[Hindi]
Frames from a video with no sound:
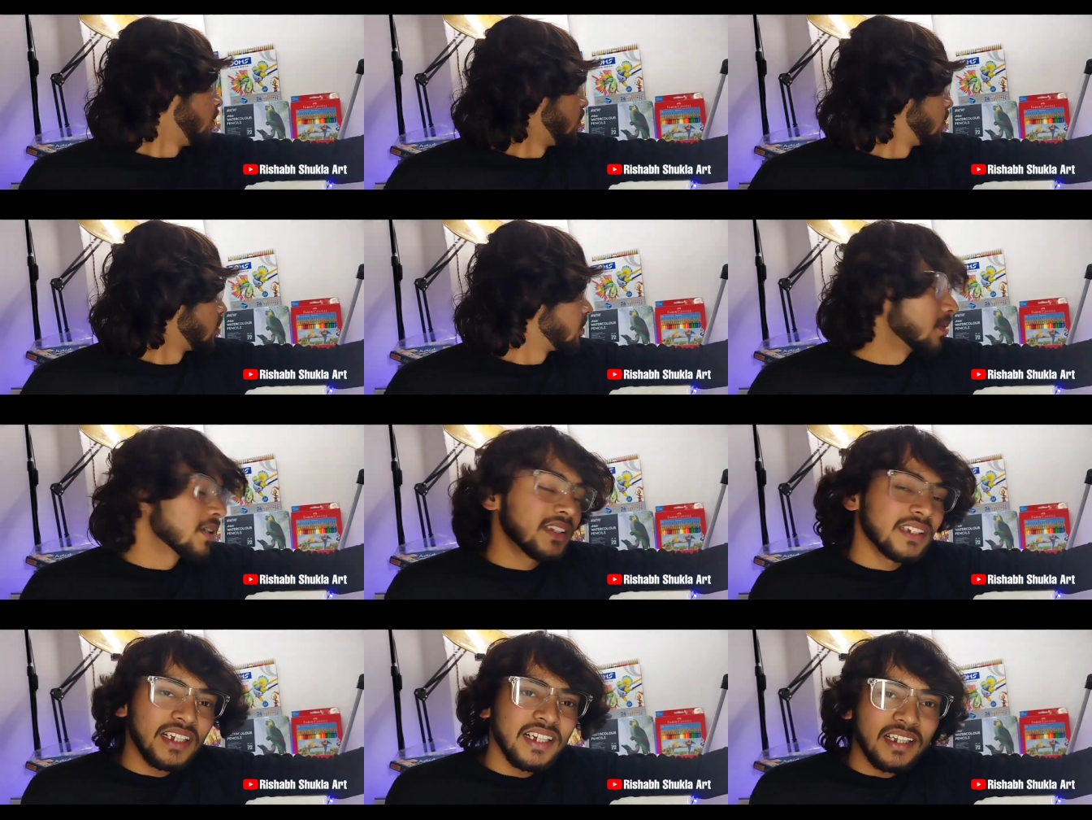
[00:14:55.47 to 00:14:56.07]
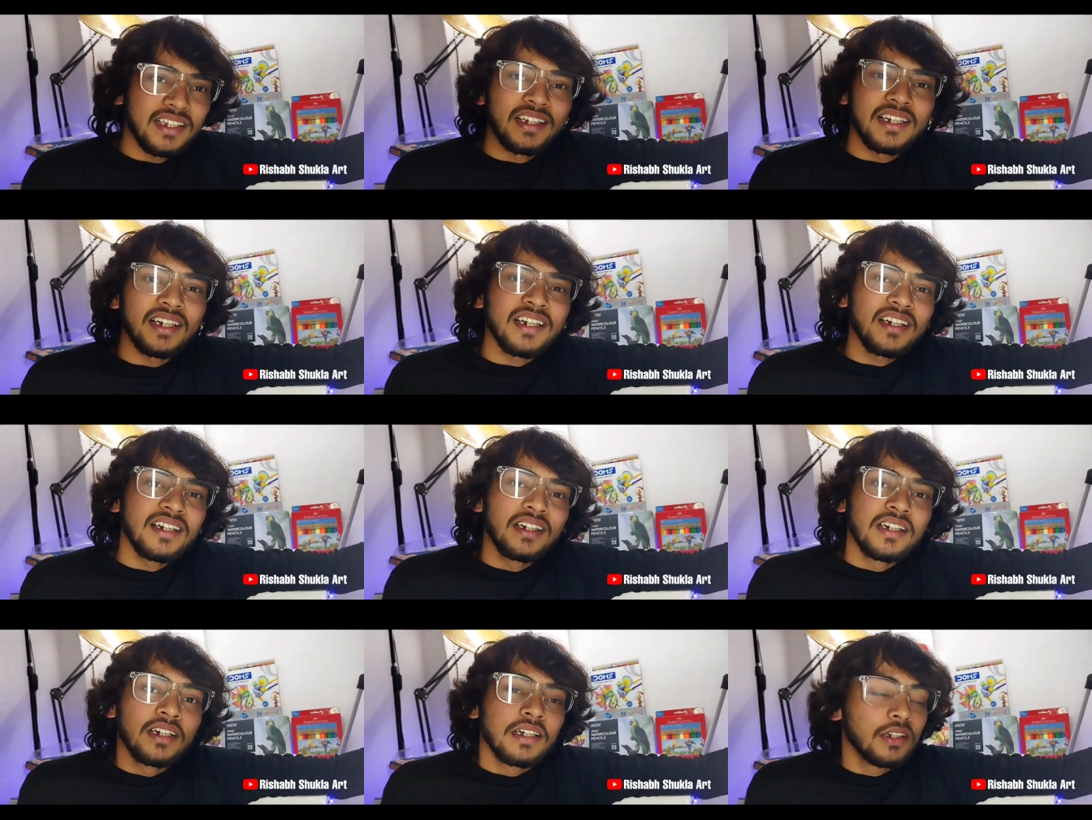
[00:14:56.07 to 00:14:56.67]
और बस यही है
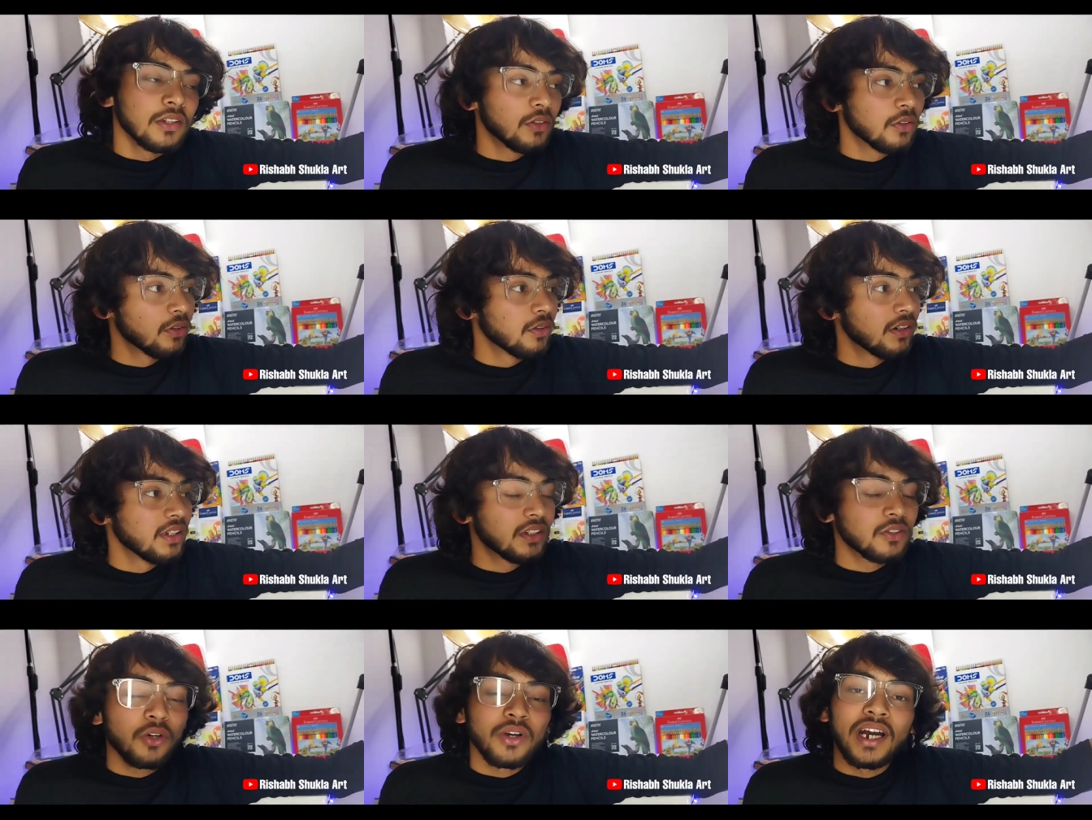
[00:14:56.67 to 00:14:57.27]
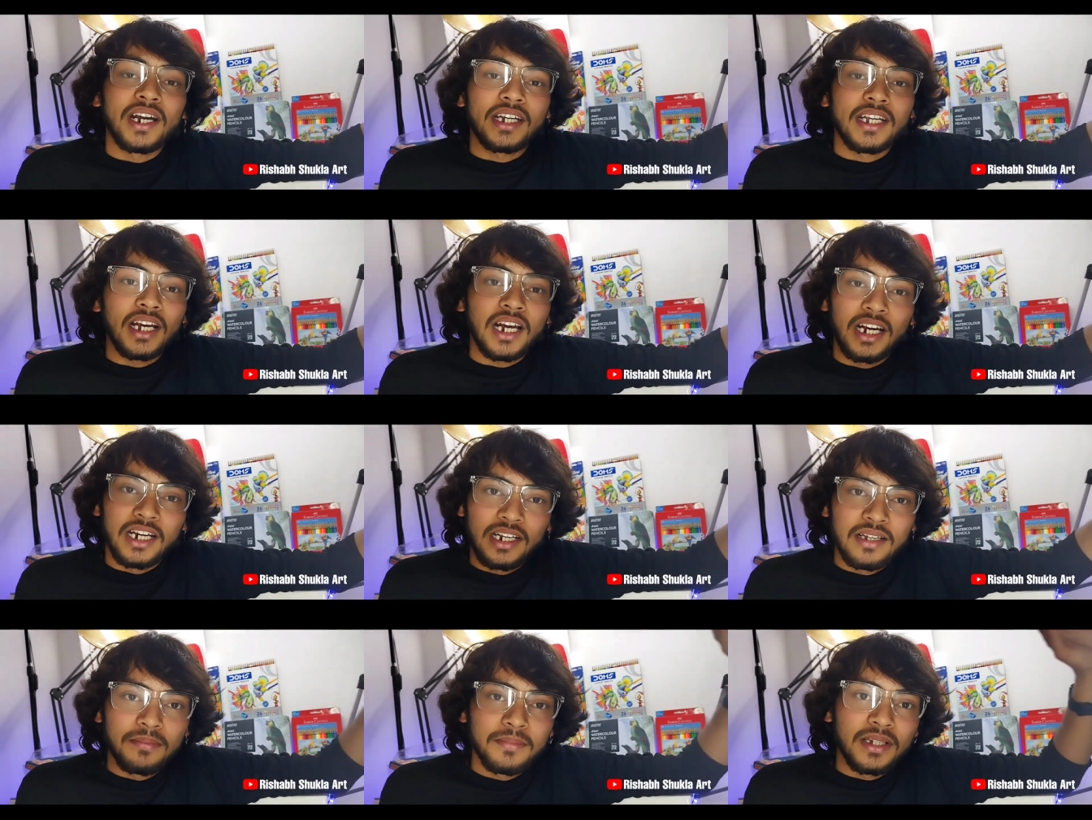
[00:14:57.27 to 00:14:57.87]
तो इसको
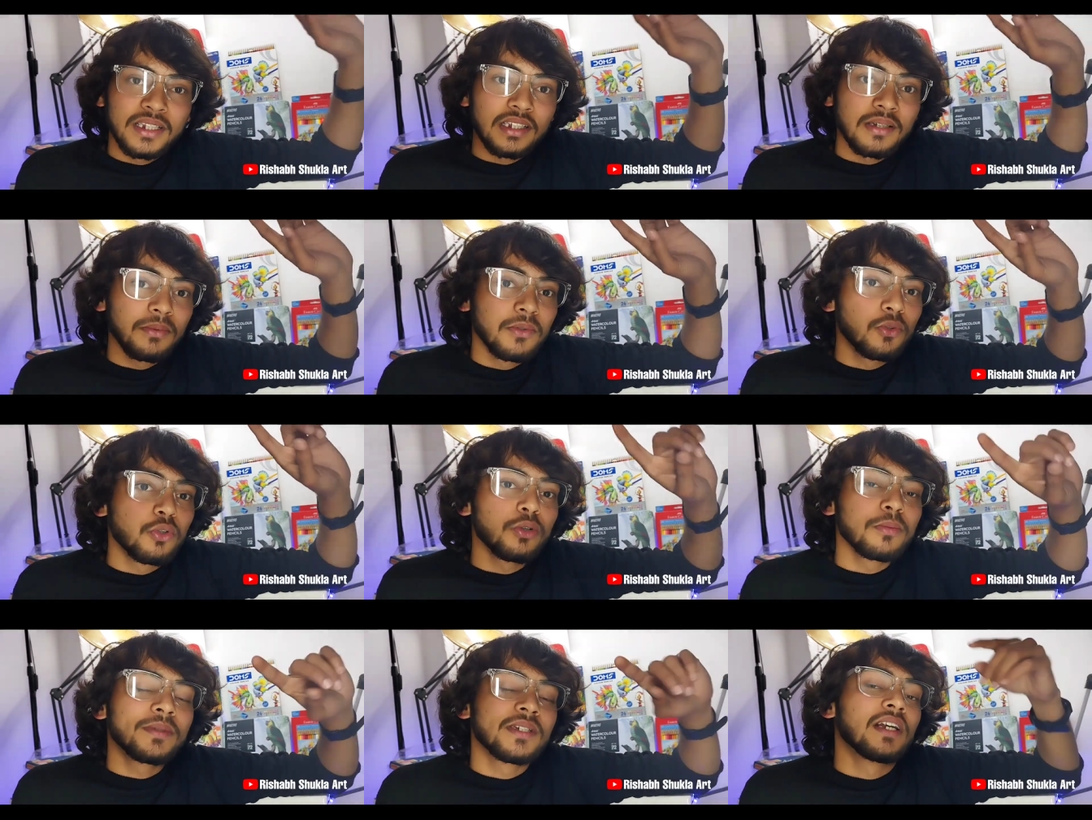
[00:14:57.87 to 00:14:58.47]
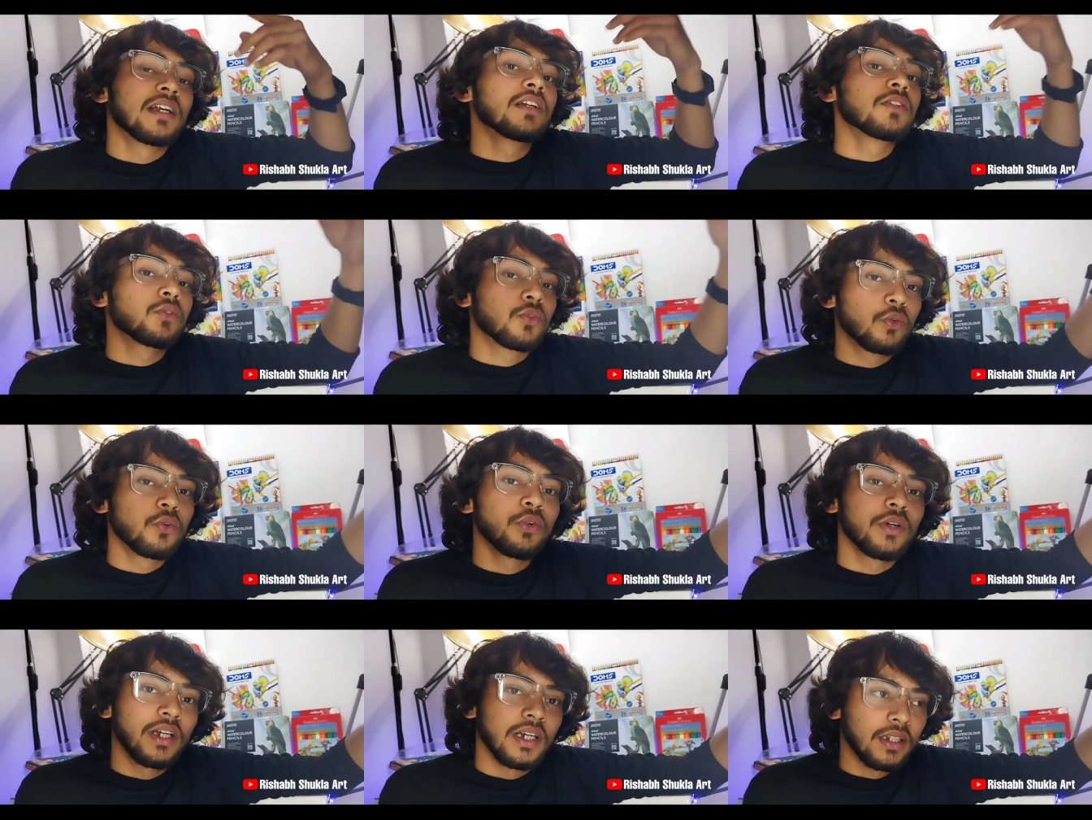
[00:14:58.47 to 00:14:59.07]
इकट्ठा करने में जब यूट्यूब चैनल
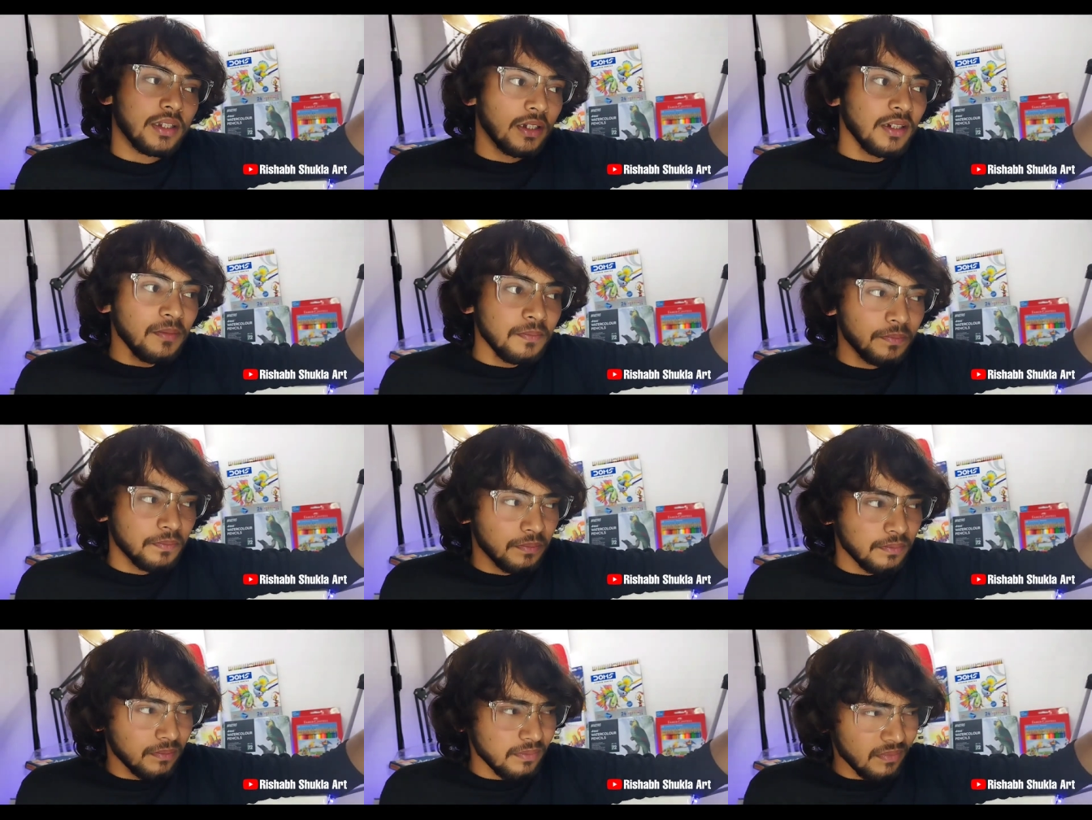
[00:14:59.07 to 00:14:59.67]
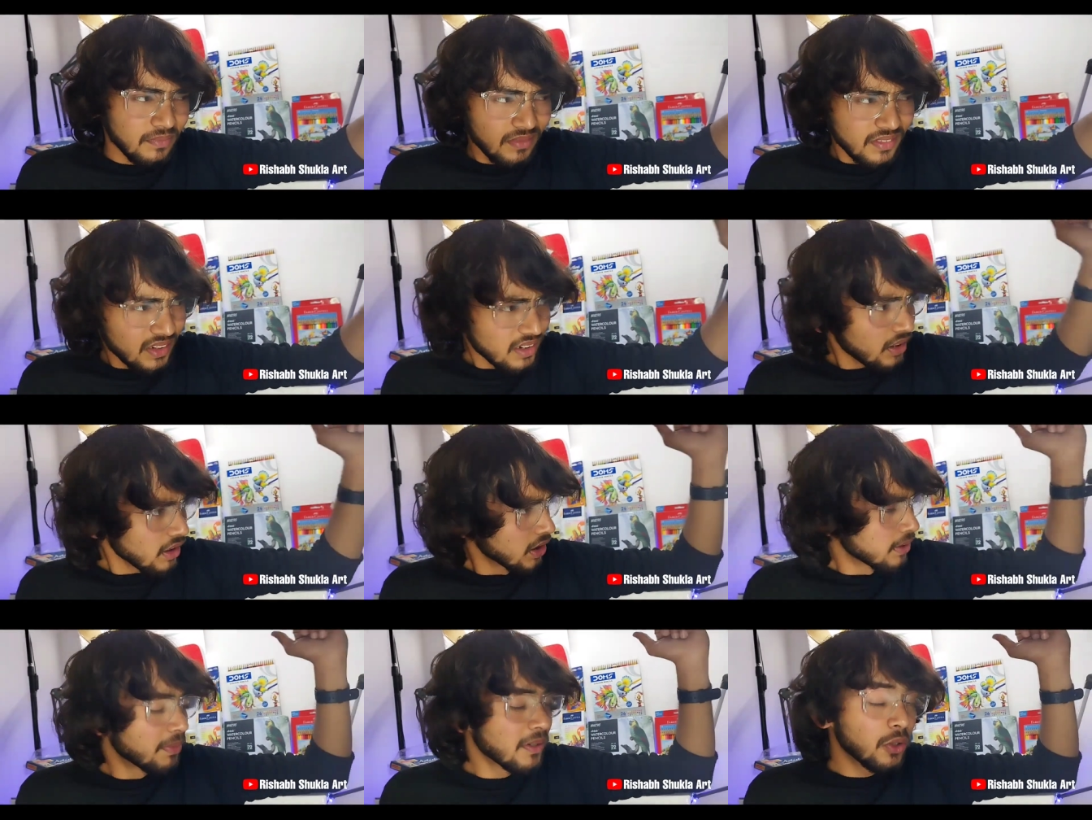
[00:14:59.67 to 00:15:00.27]
शुरू किया था
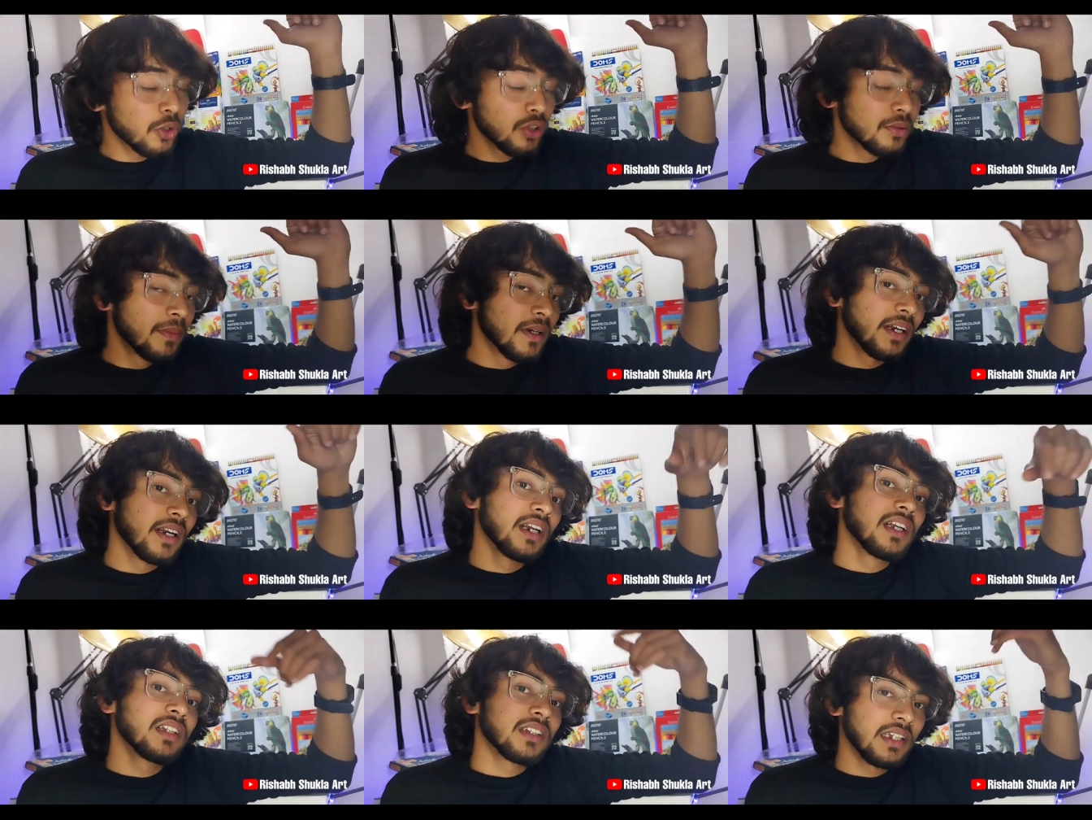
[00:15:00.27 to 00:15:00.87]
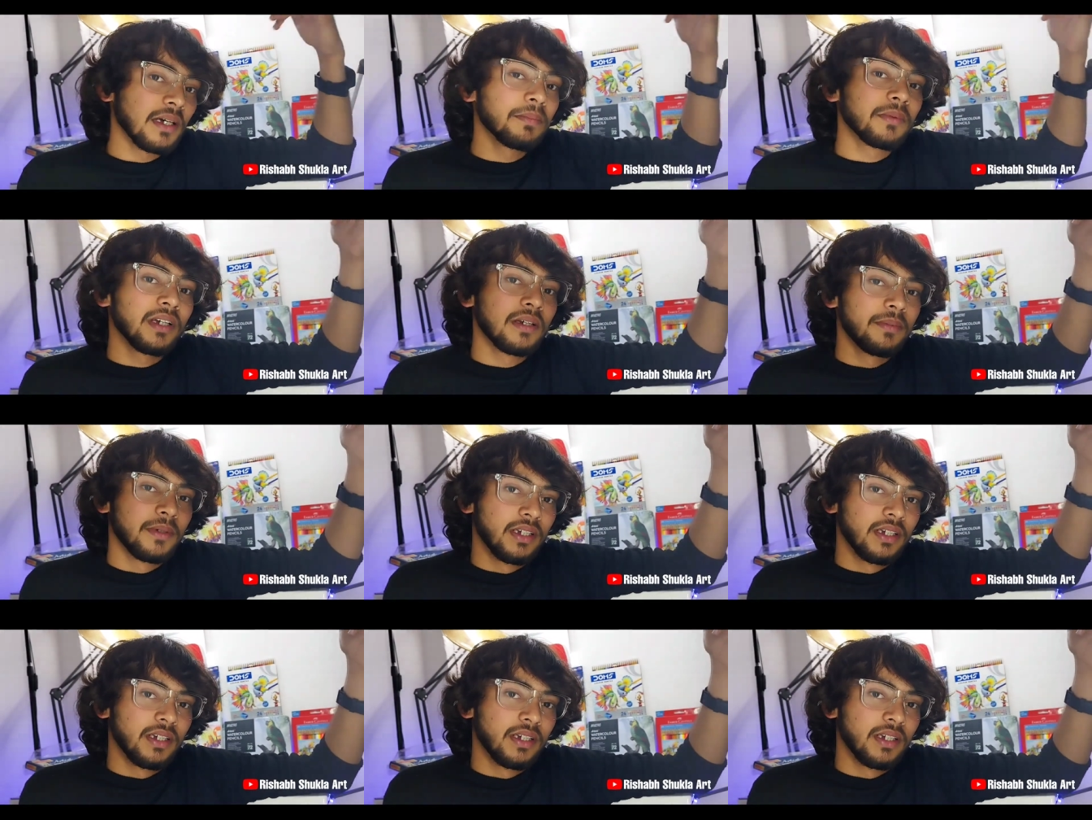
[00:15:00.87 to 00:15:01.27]
उस पर कुछ मटेरियल तब